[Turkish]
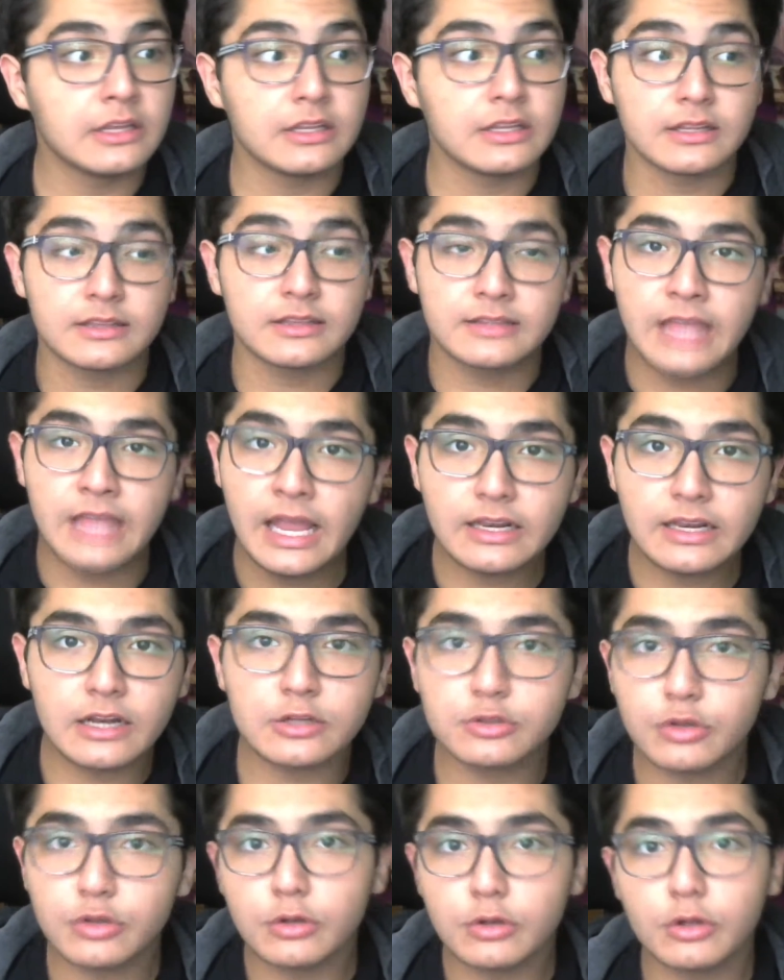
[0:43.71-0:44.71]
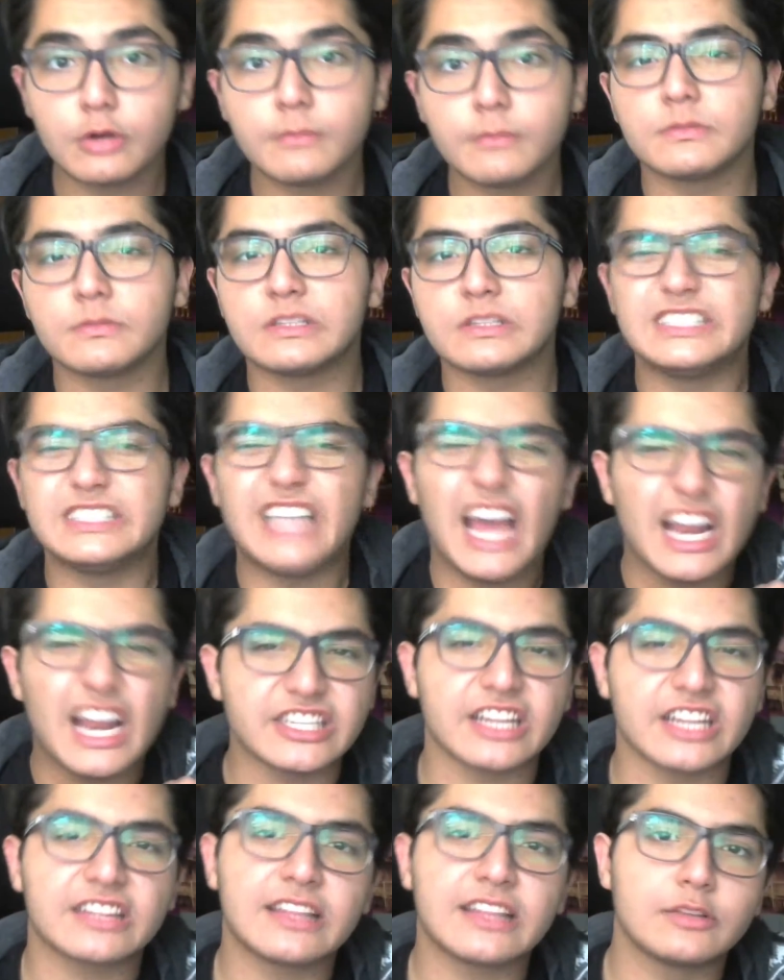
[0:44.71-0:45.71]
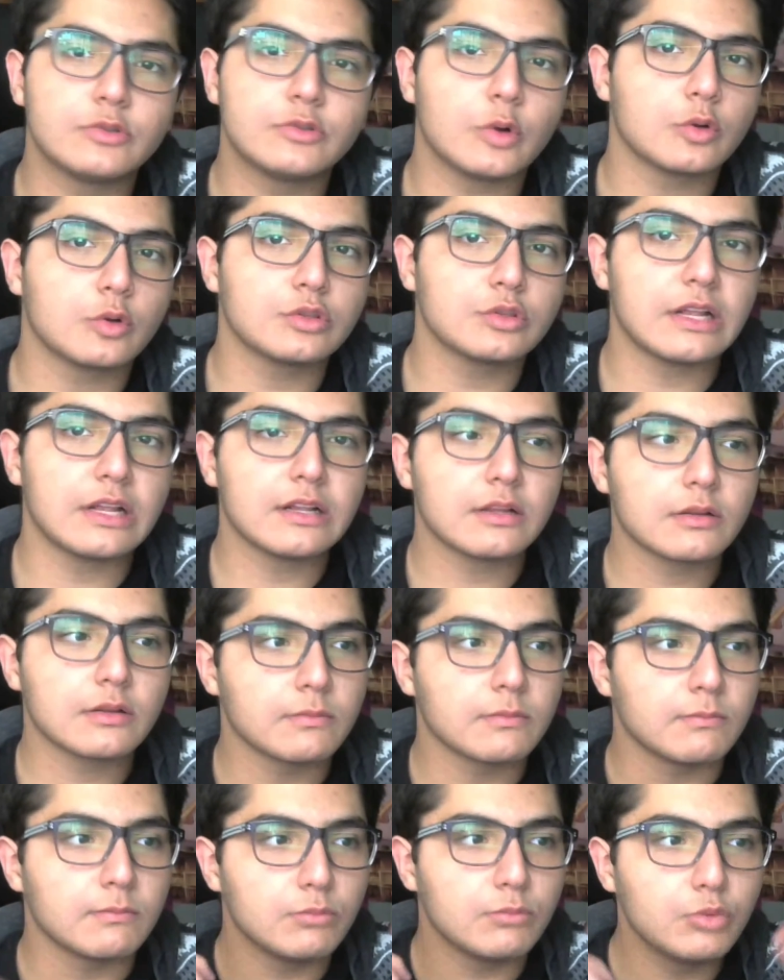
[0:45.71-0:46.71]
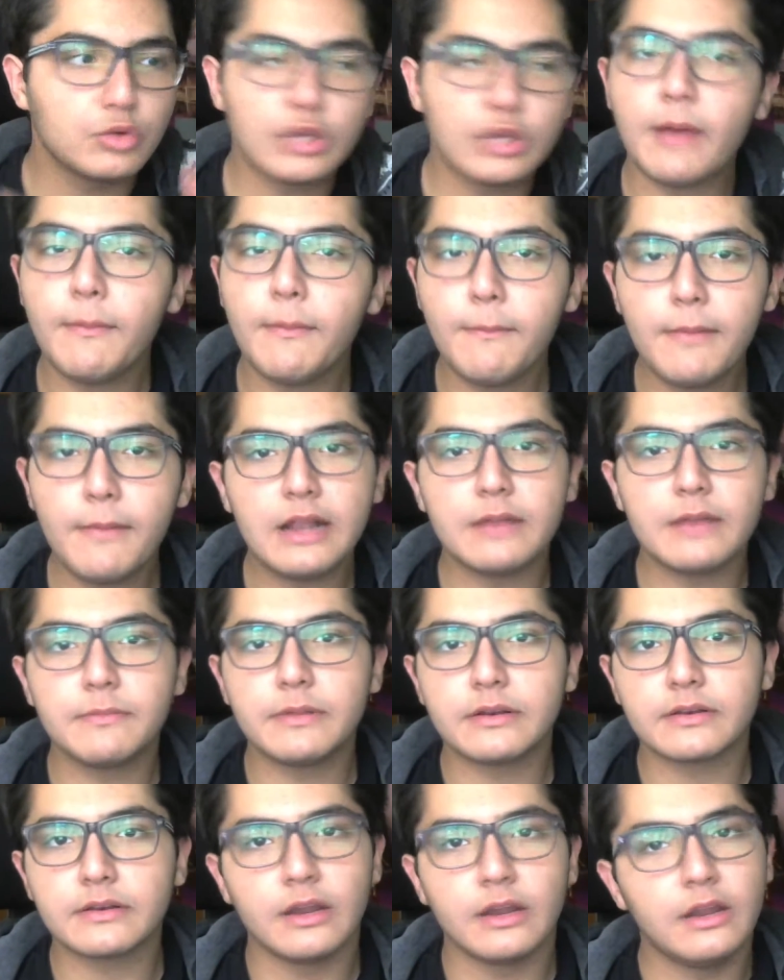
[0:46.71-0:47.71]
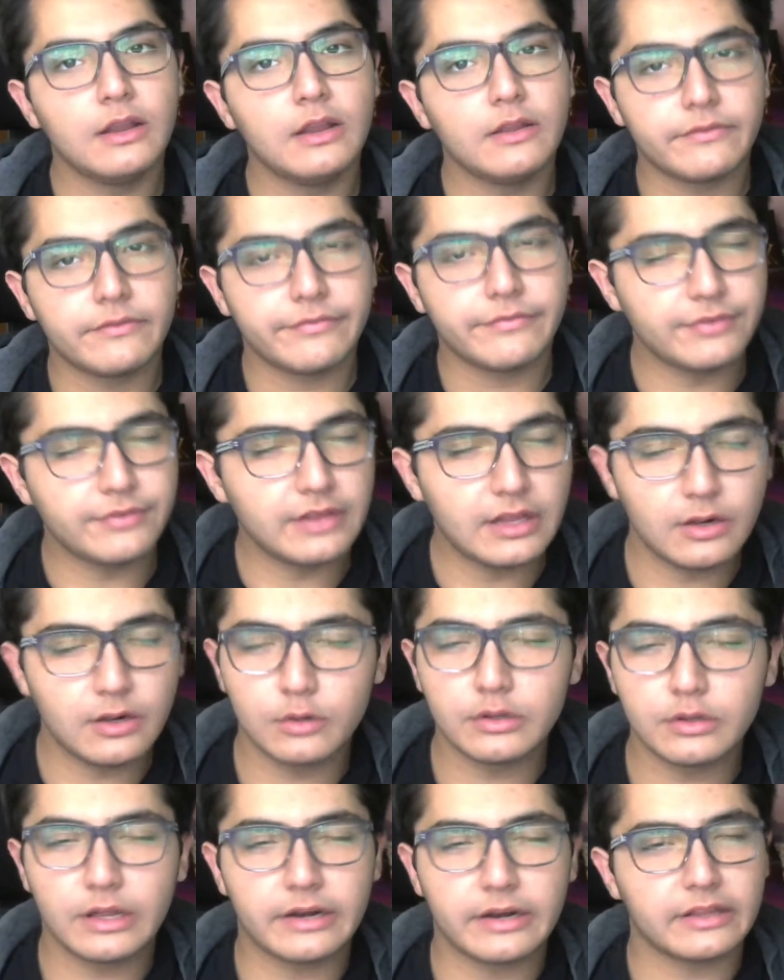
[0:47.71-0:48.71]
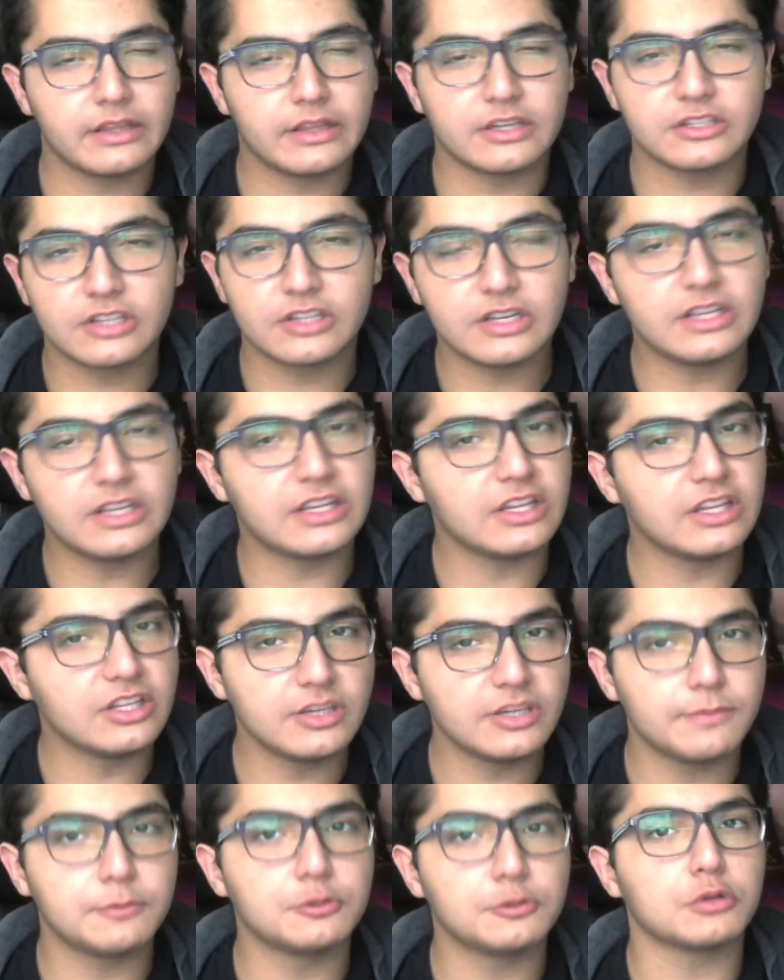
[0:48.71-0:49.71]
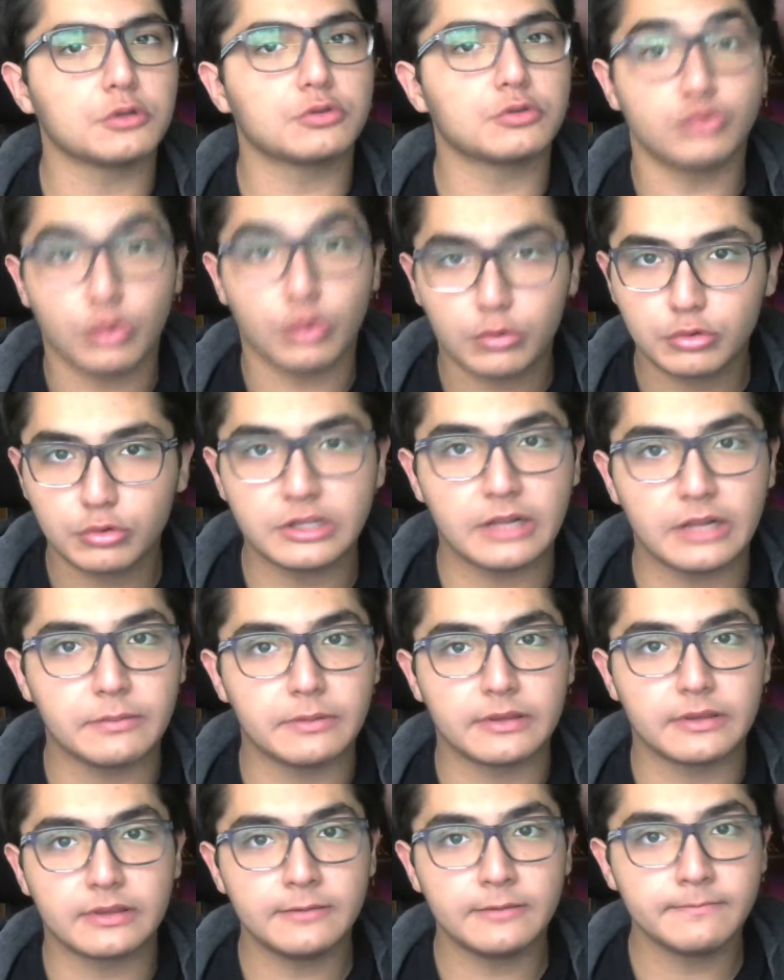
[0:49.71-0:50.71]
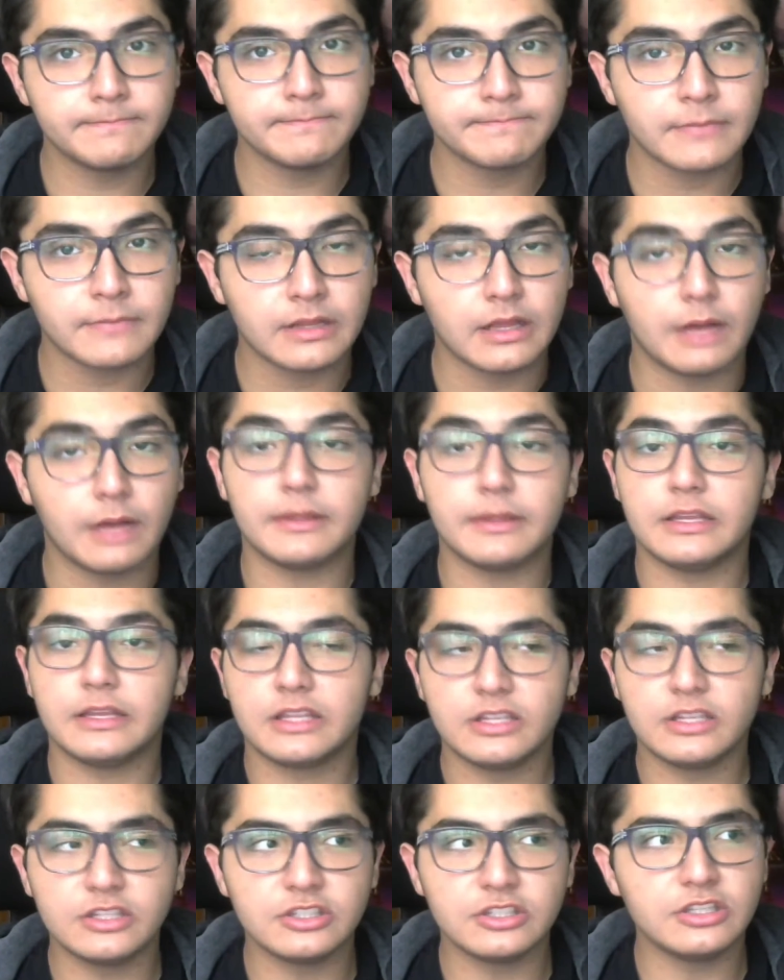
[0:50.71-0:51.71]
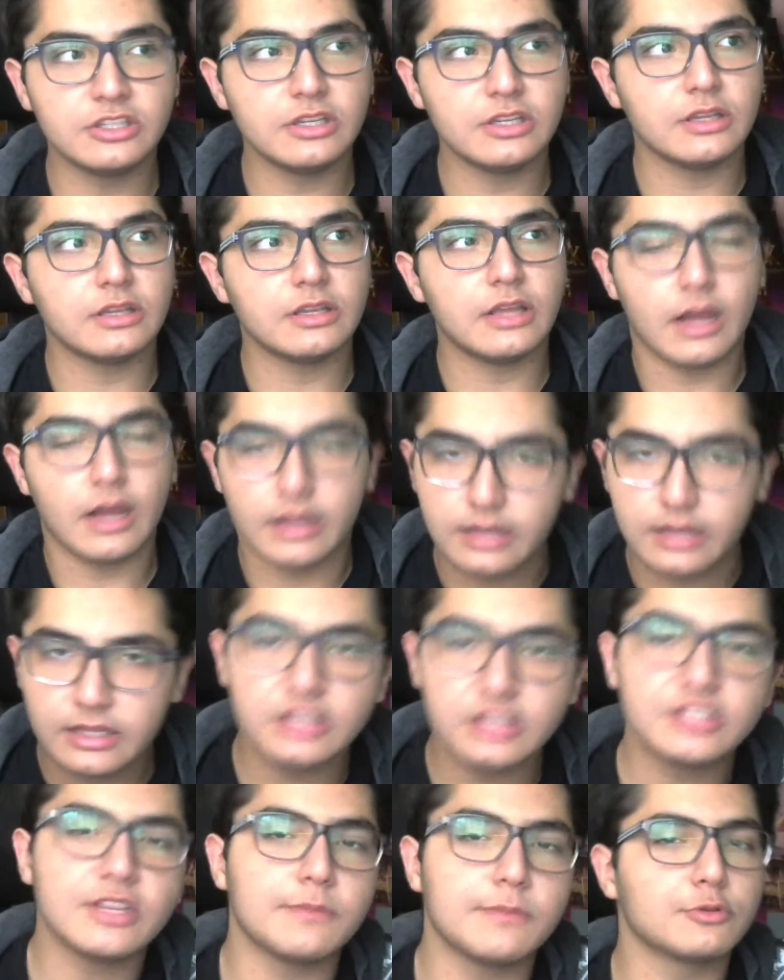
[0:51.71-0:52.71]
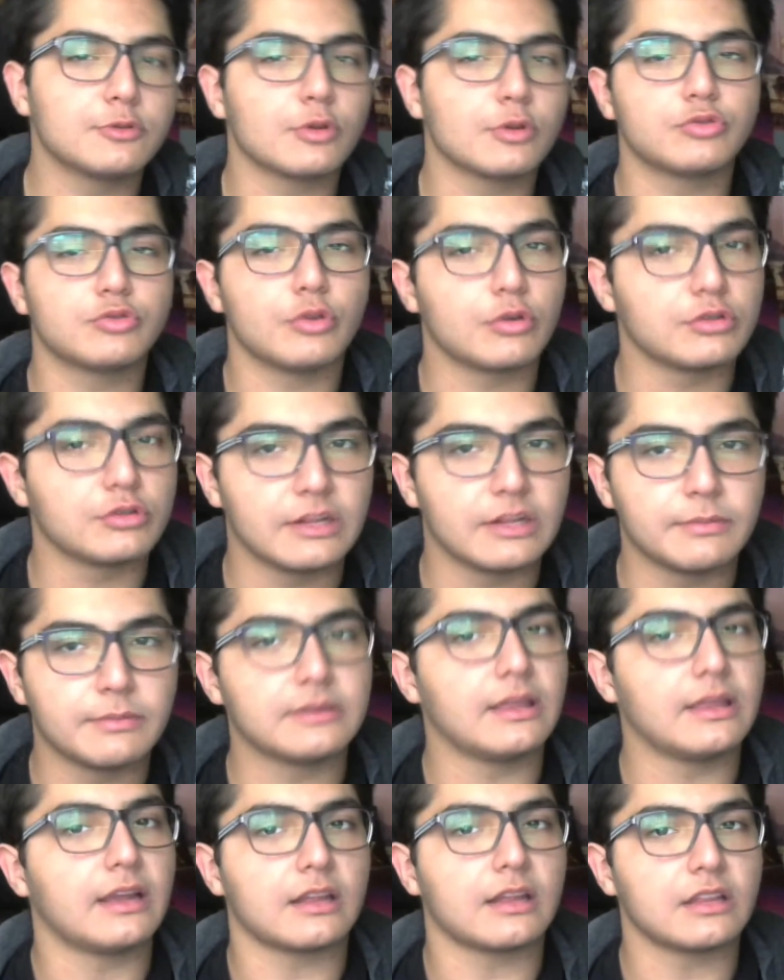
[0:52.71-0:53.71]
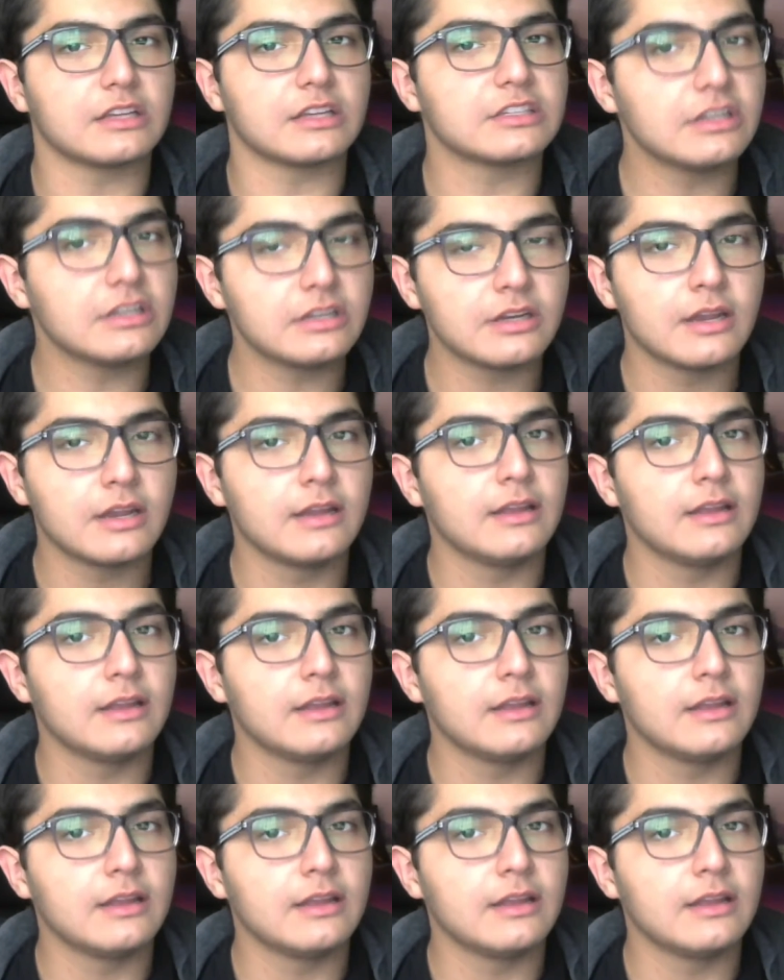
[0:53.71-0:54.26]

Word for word: Tekrar söylüyorum gerçekten çok güzel, mükemmel bir final oldu arkadaşlar. İkinci episod çok güzel bitti. Ama ikinci yani ikinci episod çok güzel bitti arkadaşlar.